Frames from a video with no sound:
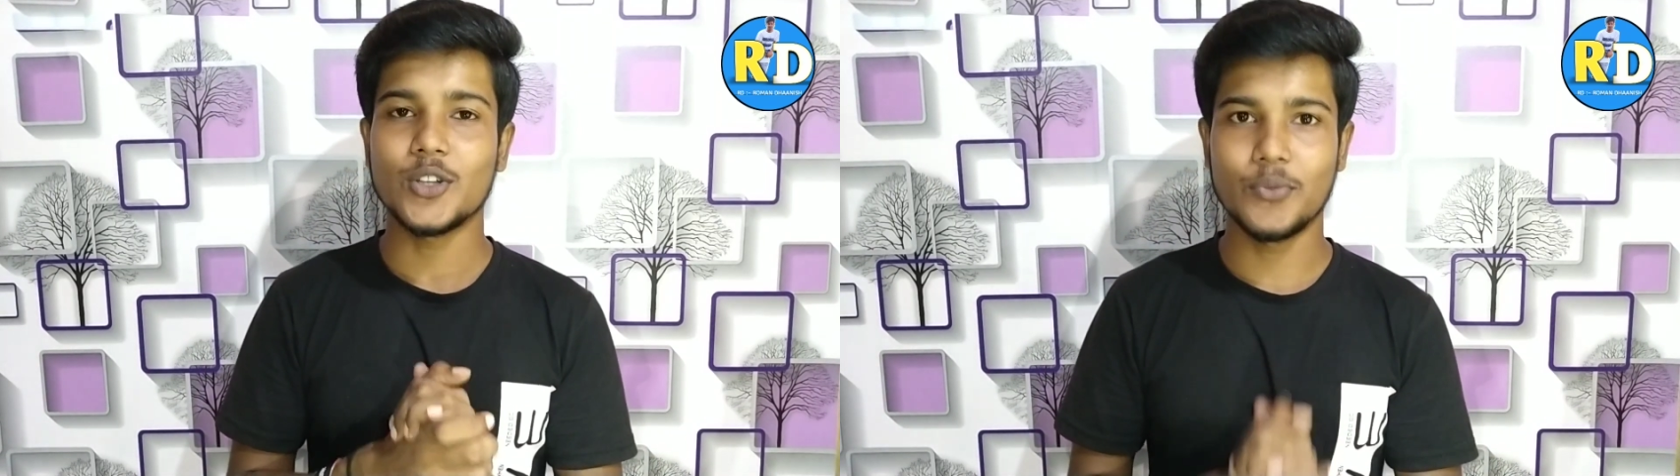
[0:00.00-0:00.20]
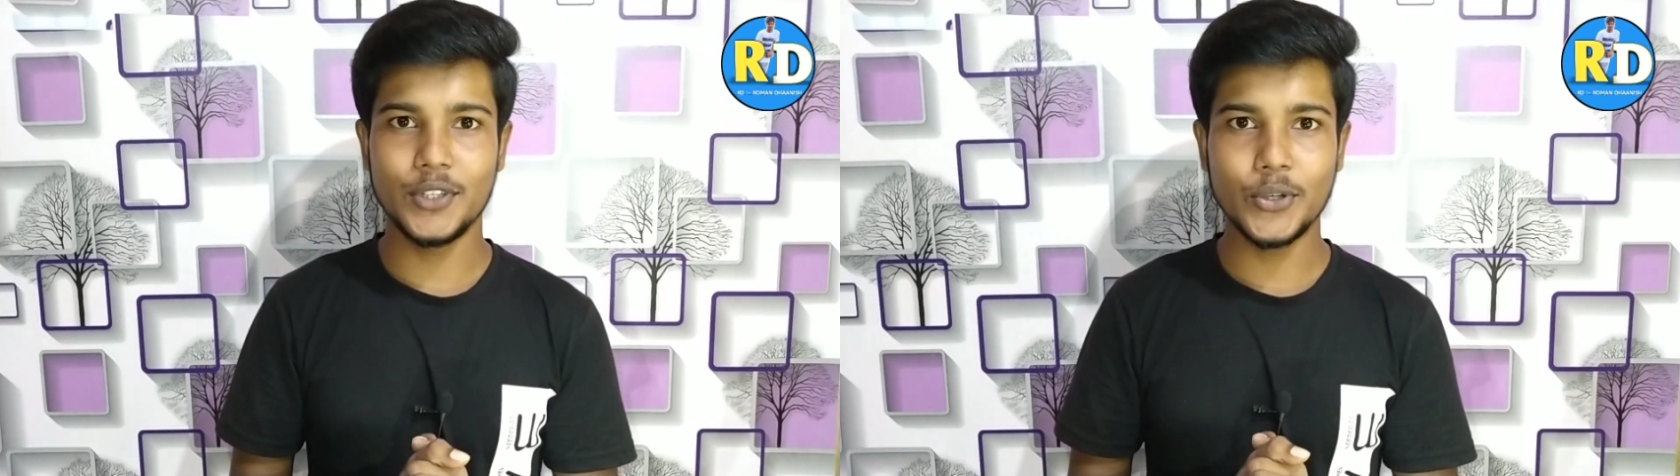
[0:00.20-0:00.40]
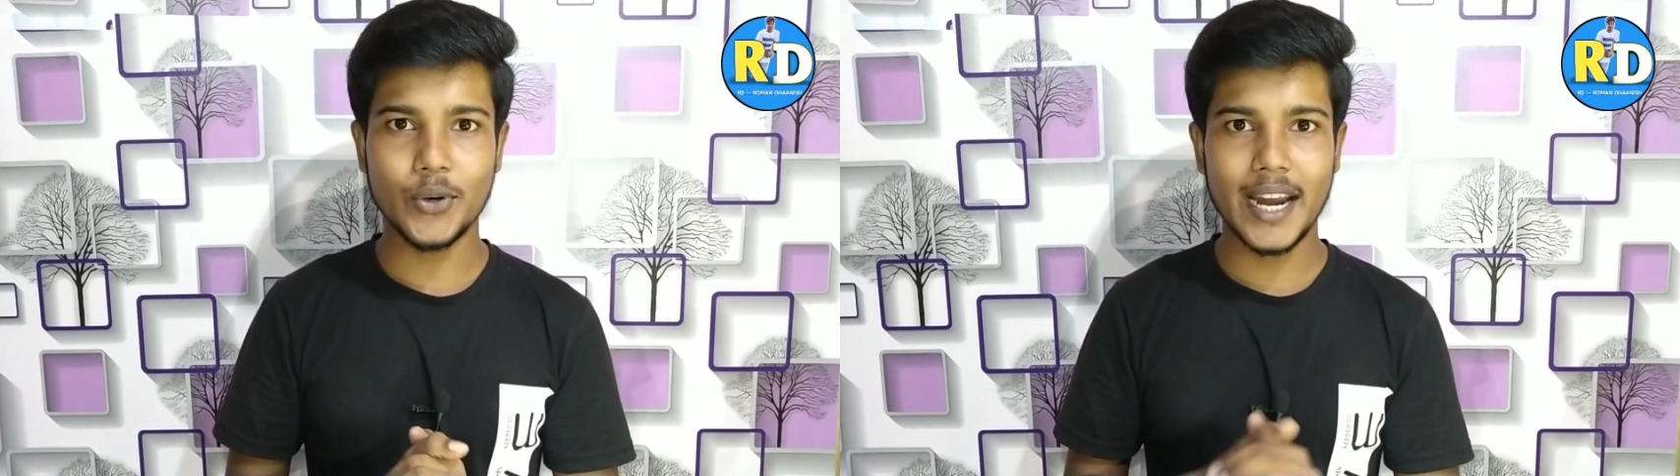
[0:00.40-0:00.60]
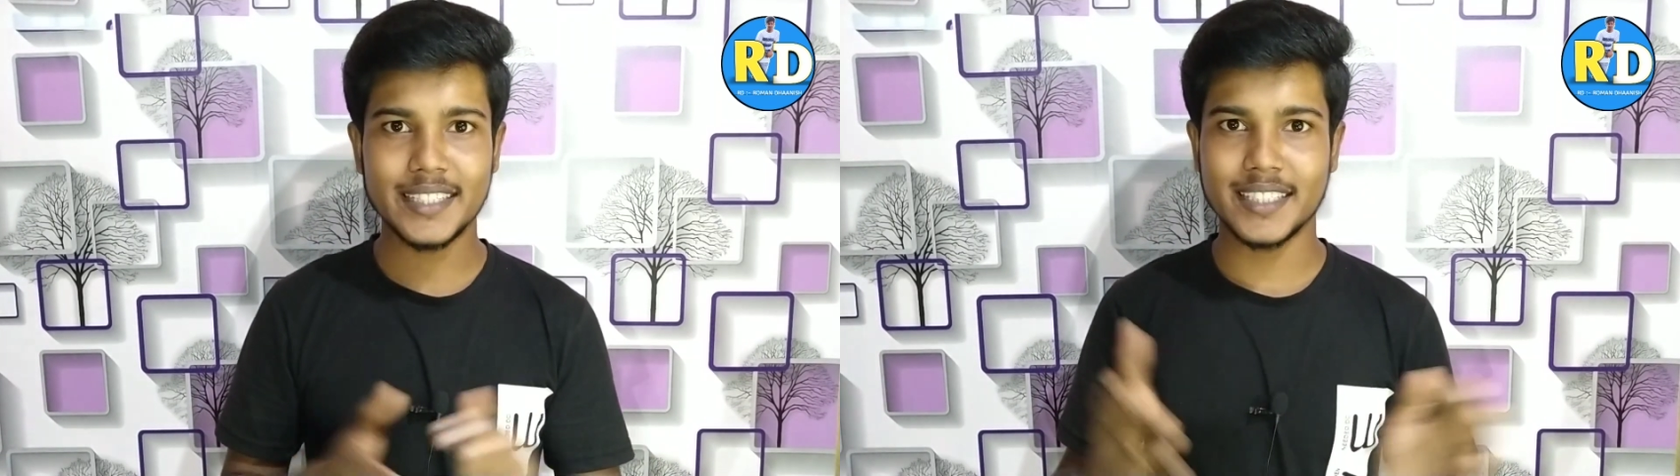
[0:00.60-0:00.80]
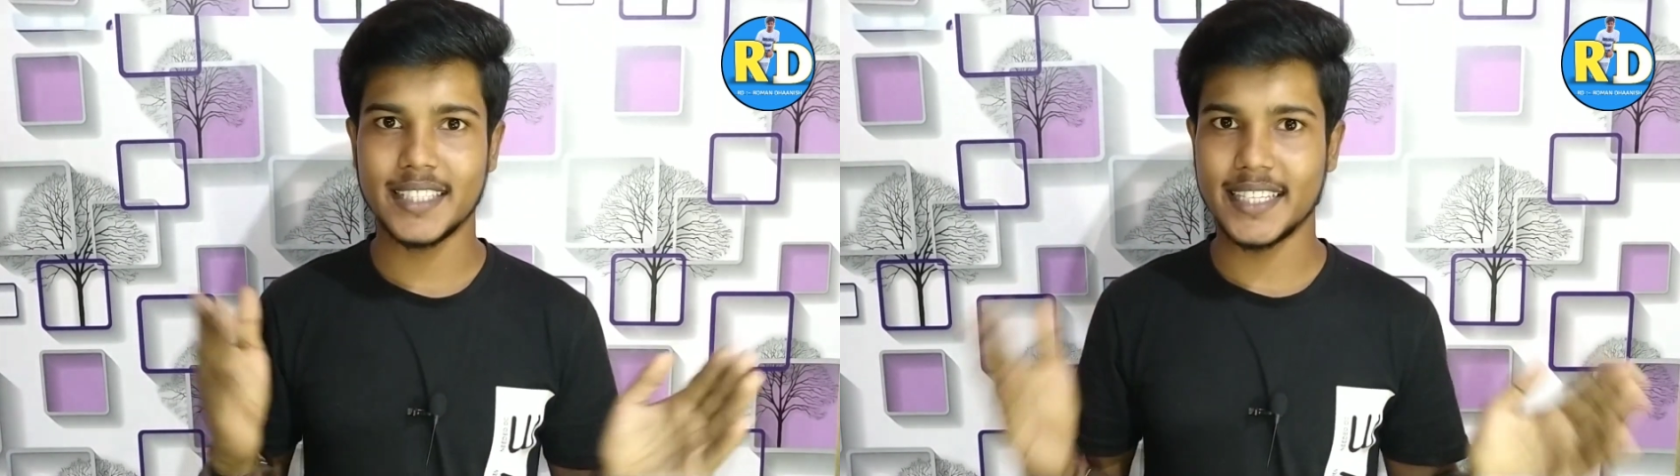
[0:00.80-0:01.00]
तो वीडियो को
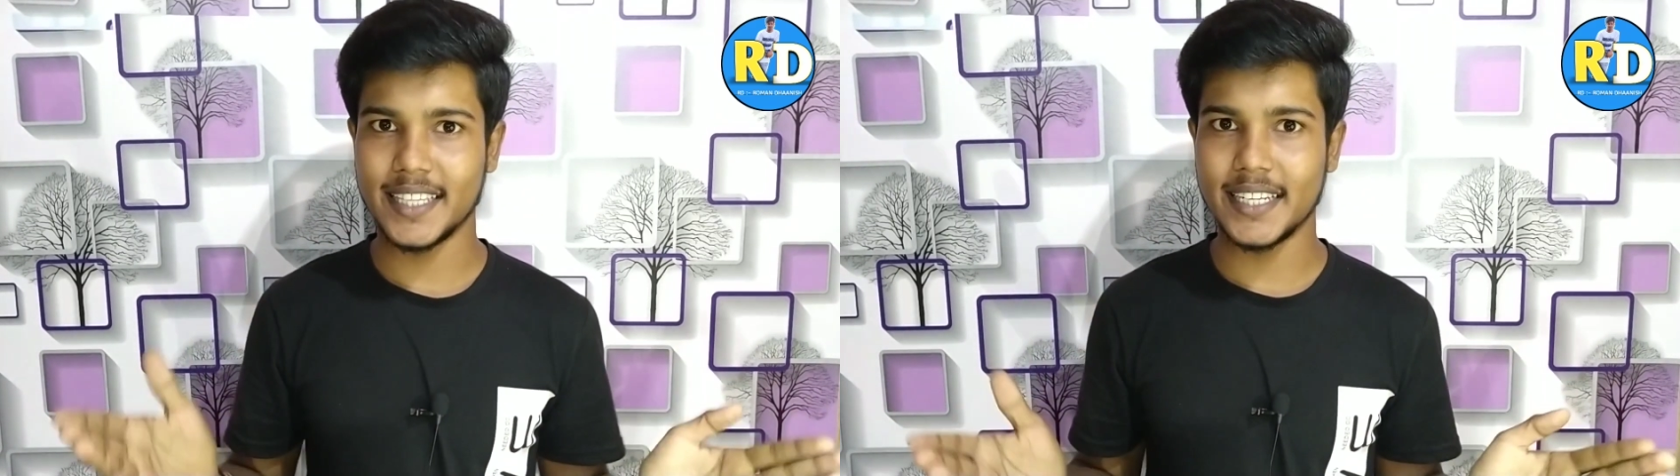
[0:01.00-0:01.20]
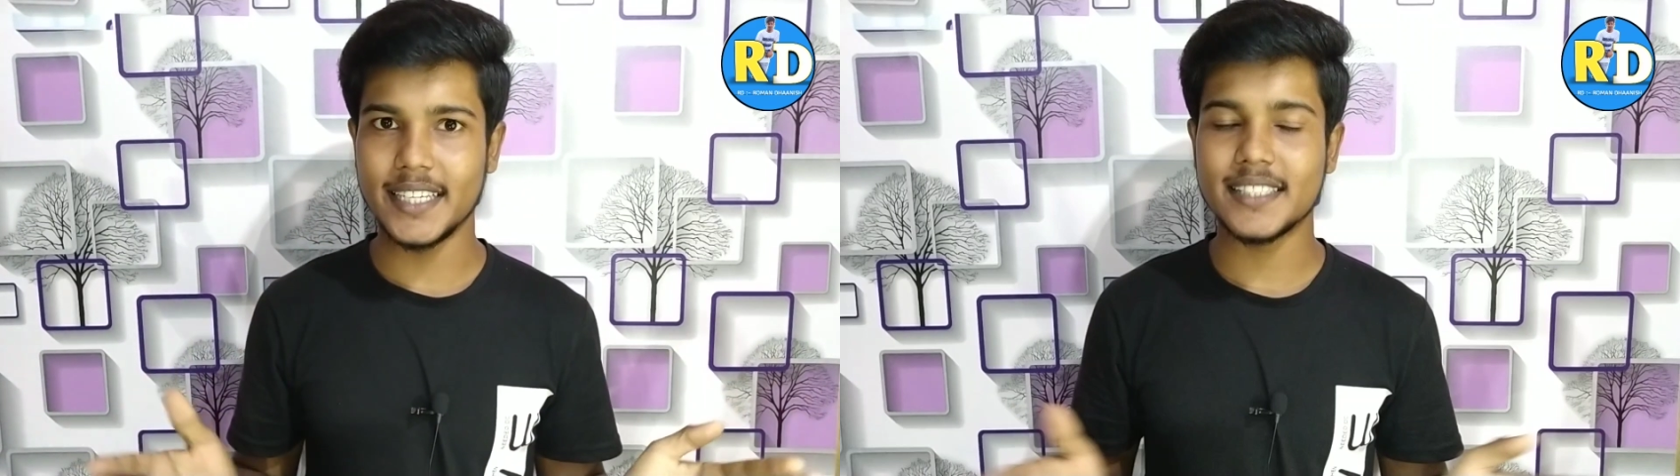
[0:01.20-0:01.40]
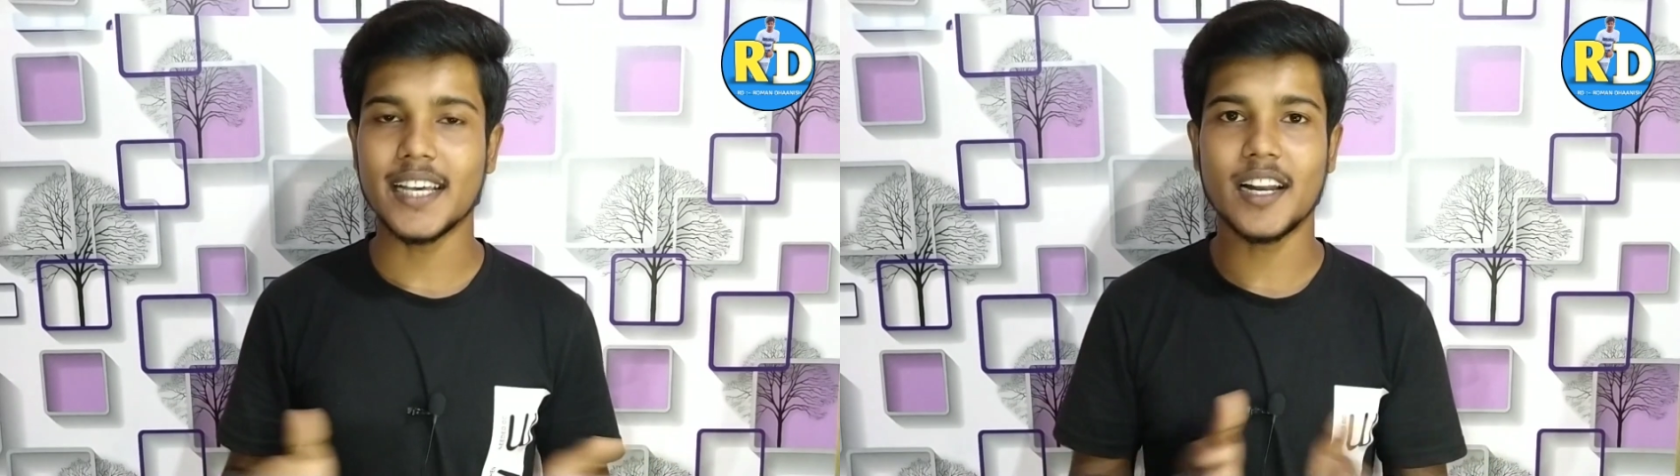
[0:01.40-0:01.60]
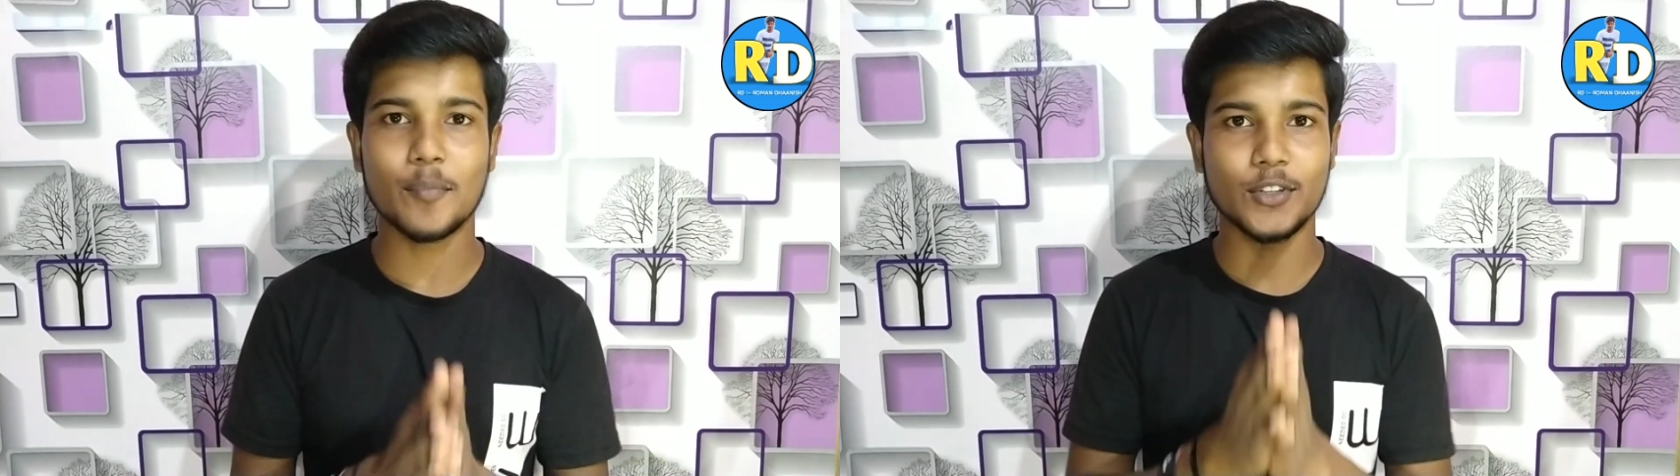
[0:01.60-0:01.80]
एंड तक देखते रहिए सारा